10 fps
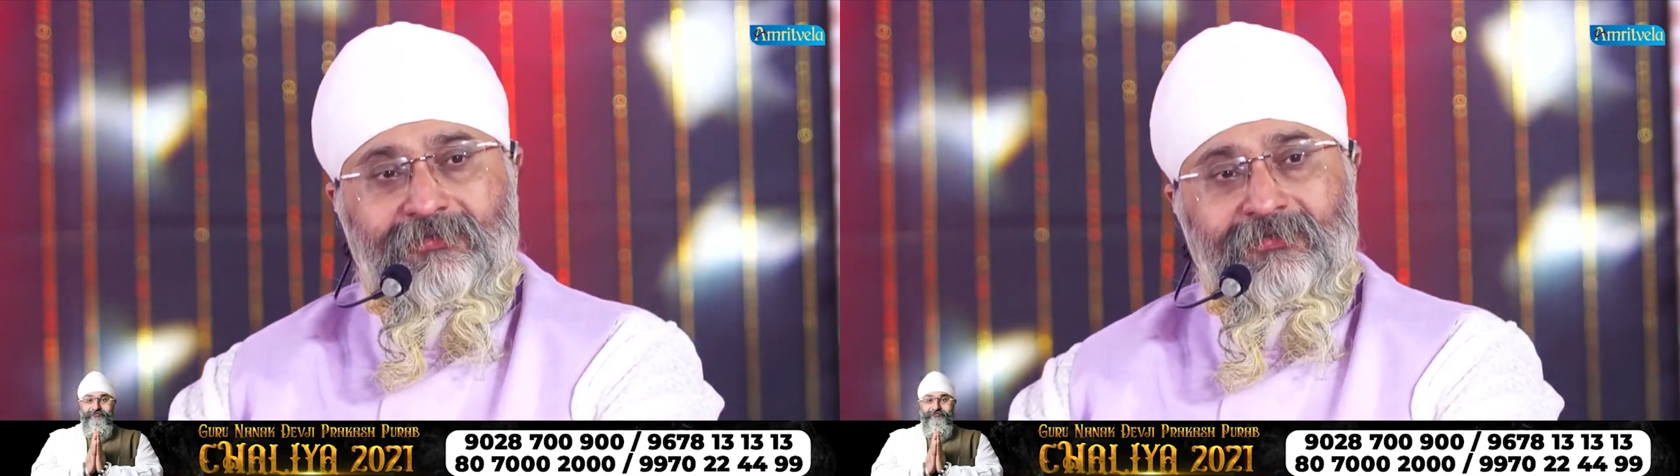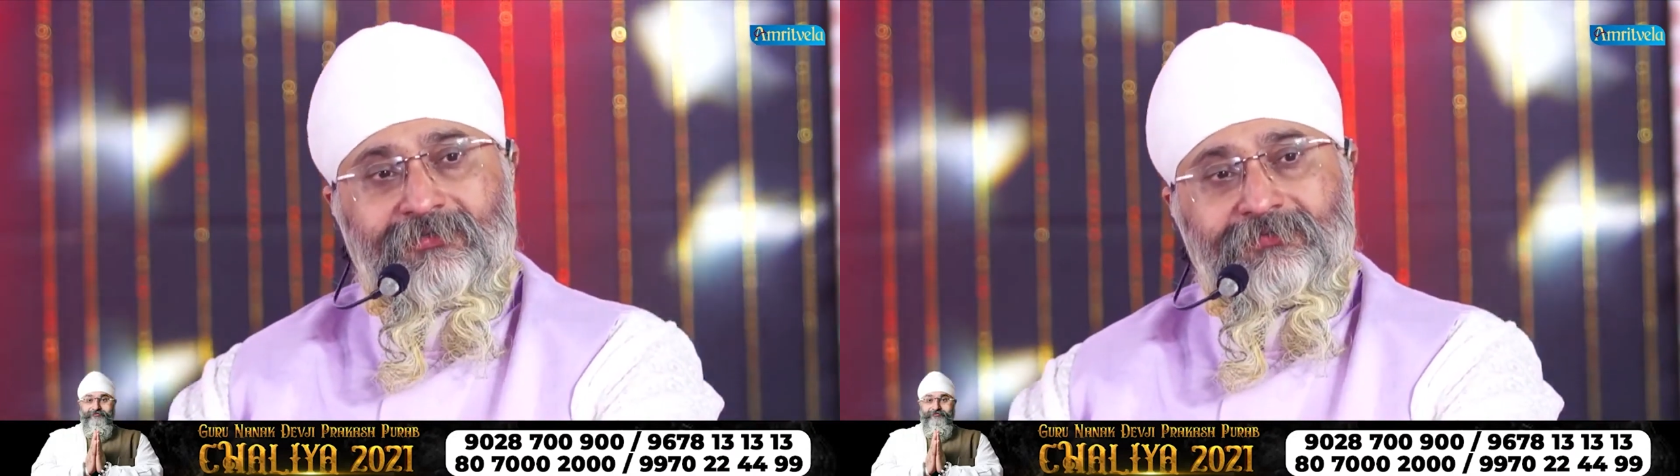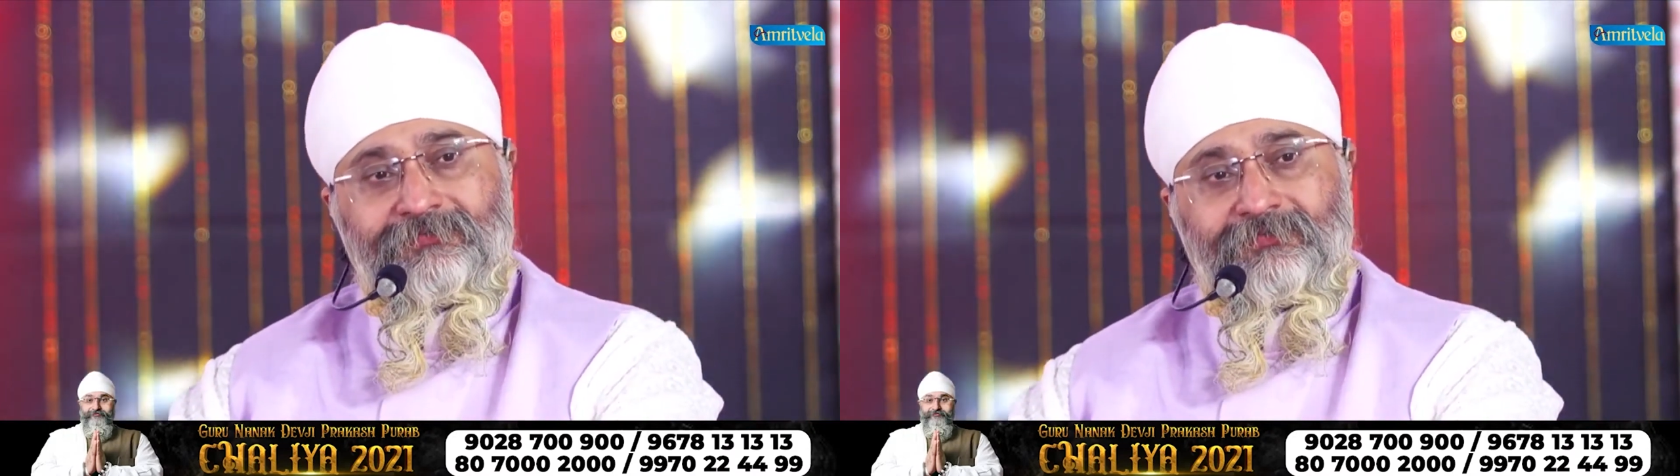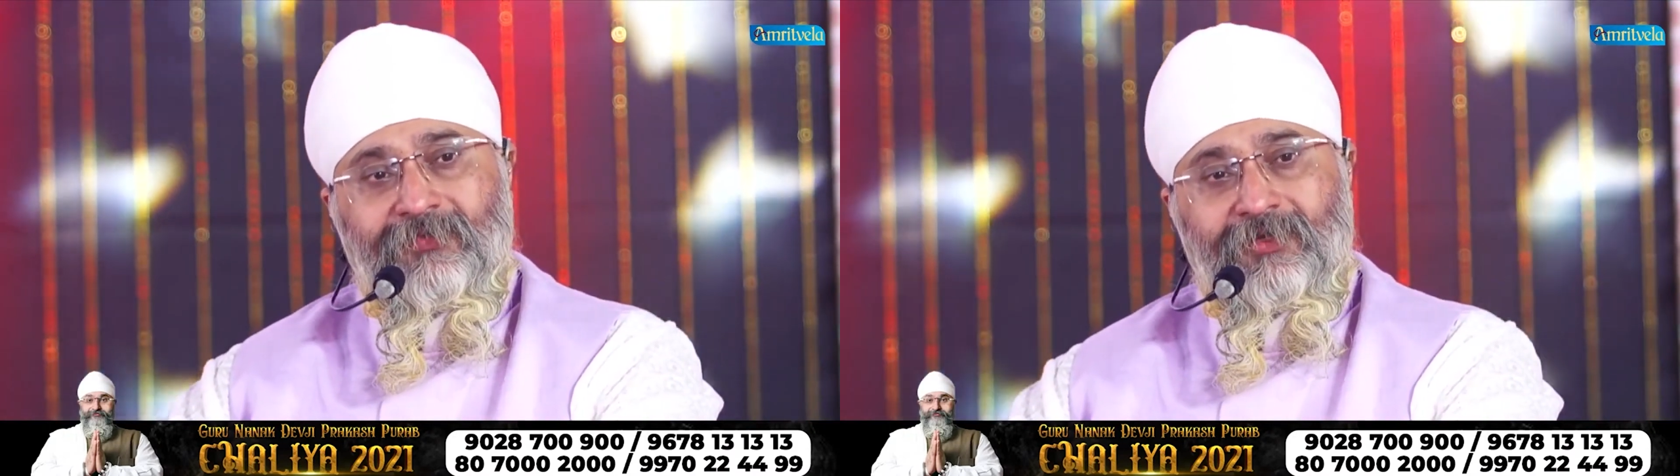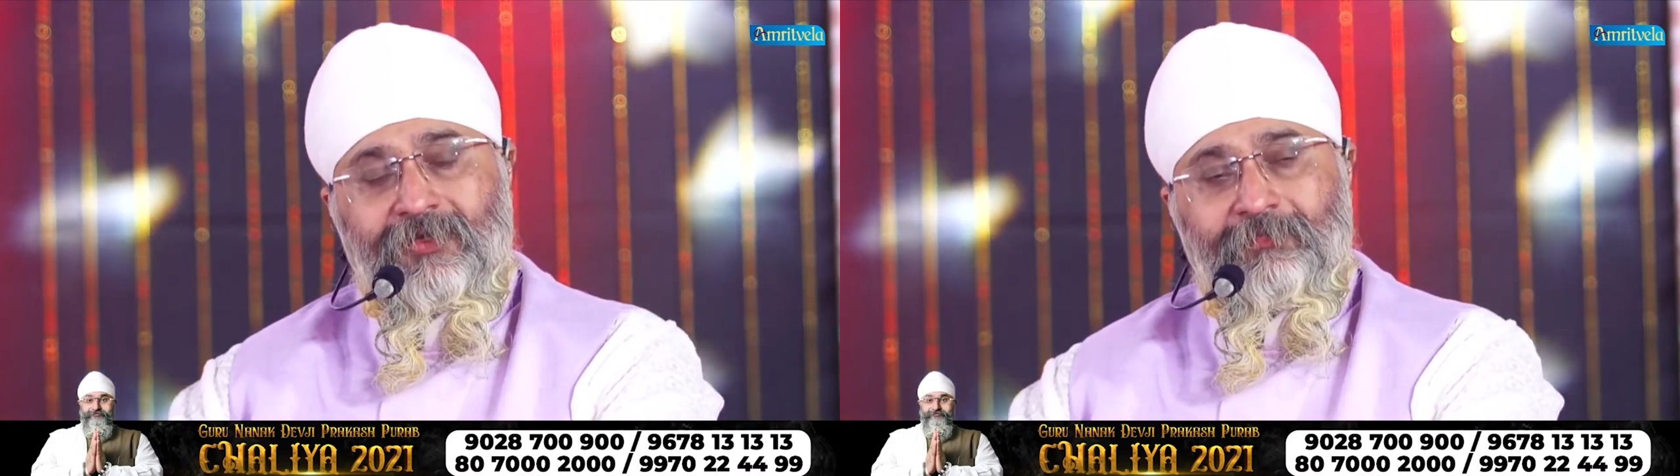थे
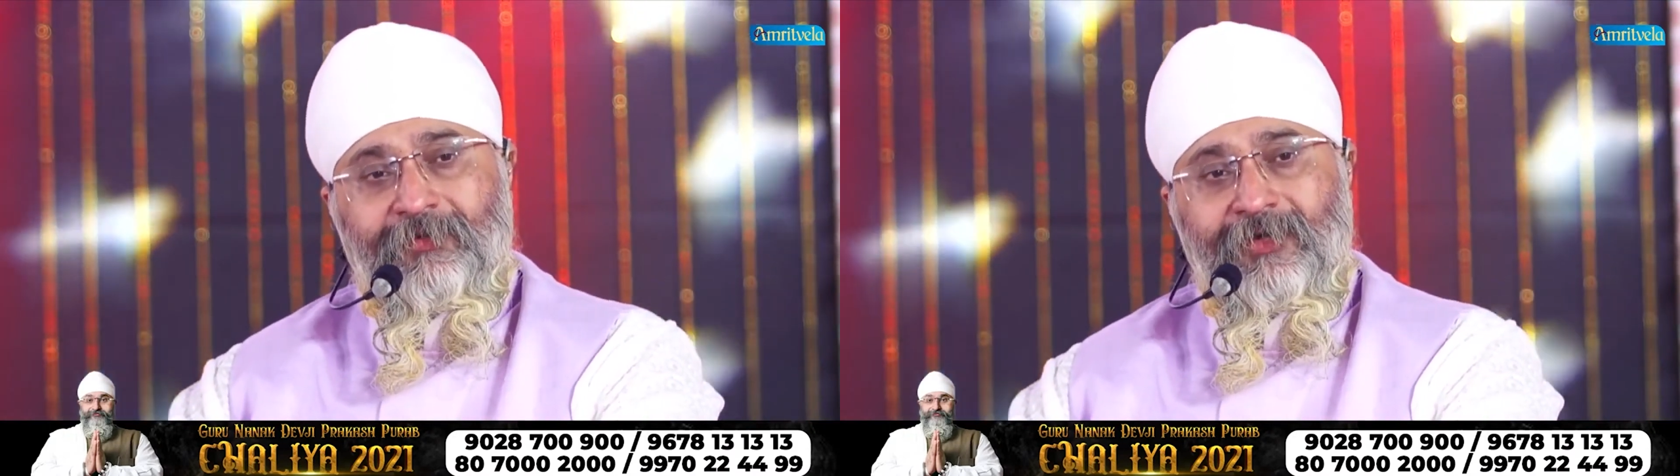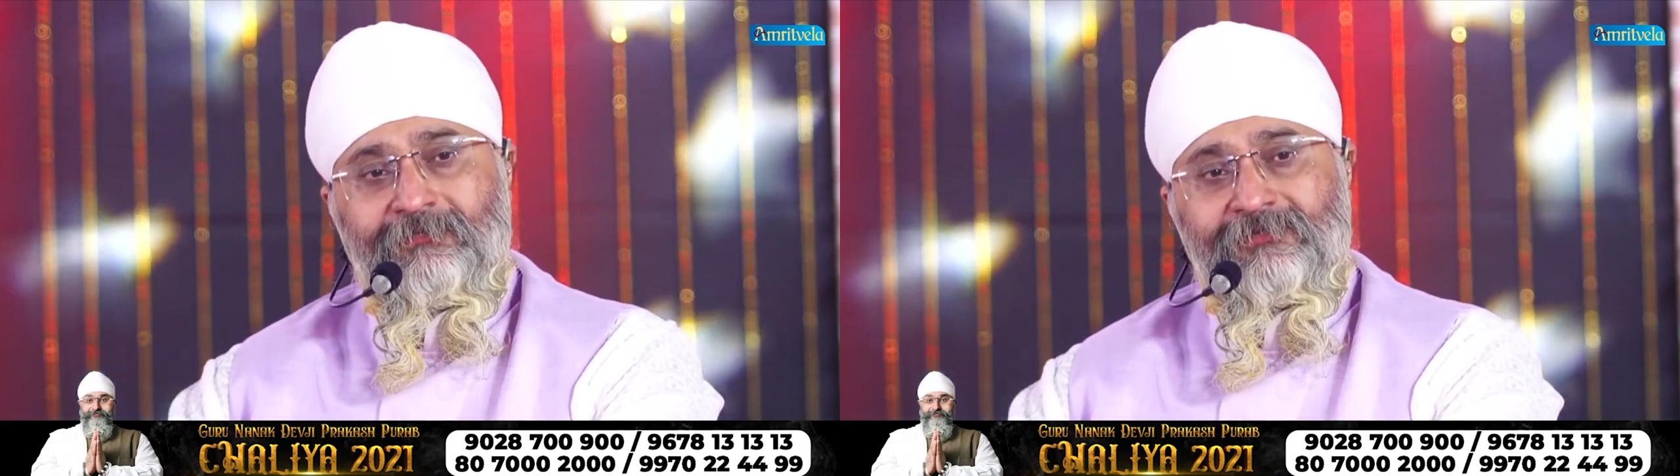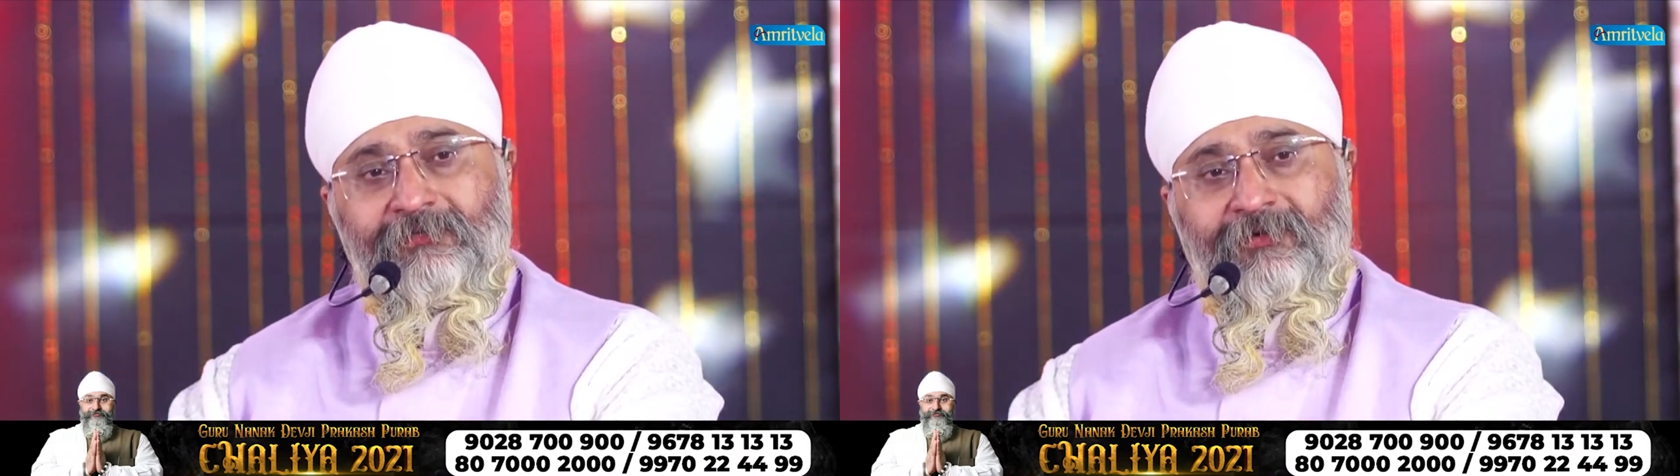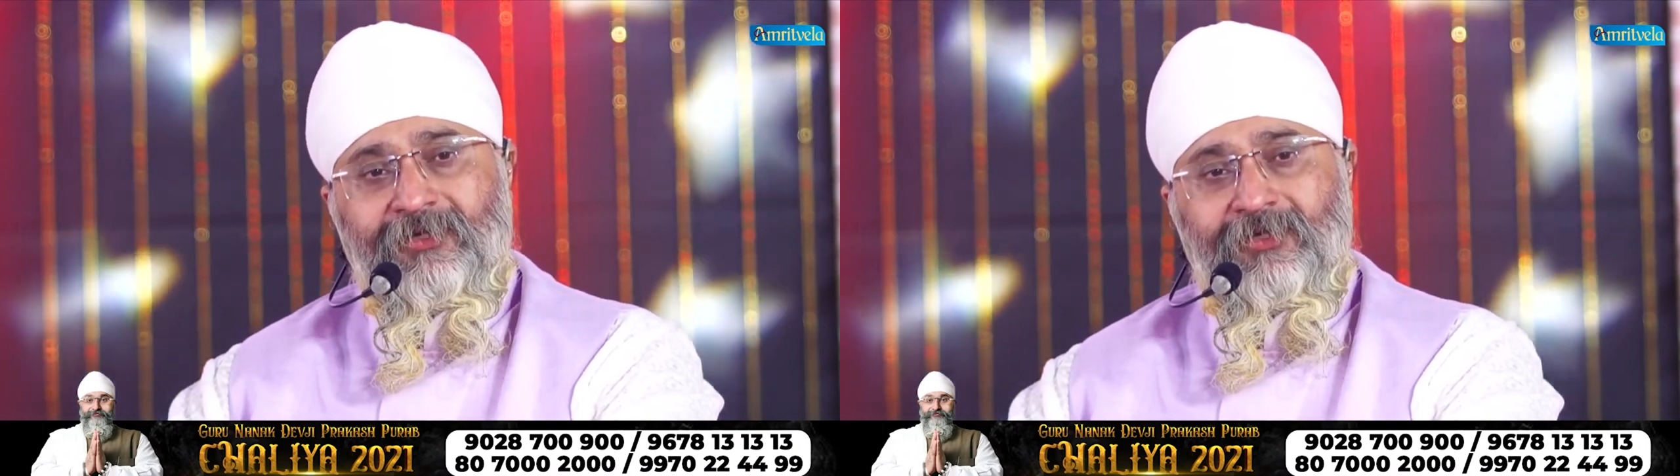कि प्रेम से बढ़कर